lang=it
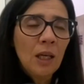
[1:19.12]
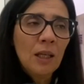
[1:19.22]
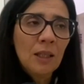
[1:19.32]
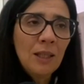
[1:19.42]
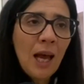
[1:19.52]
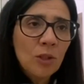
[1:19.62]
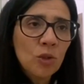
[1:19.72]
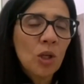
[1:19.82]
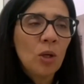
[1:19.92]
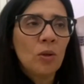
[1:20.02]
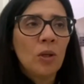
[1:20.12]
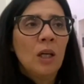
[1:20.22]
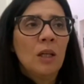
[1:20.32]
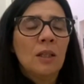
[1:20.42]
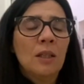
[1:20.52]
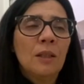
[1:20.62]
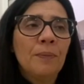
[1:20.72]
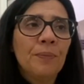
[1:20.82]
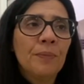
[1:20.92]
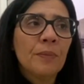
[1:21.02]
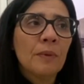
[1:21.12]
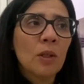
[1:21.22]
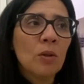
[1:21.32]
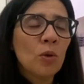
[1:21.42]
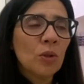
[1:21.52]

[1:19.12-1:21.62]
eh, D'Angelo, ehm,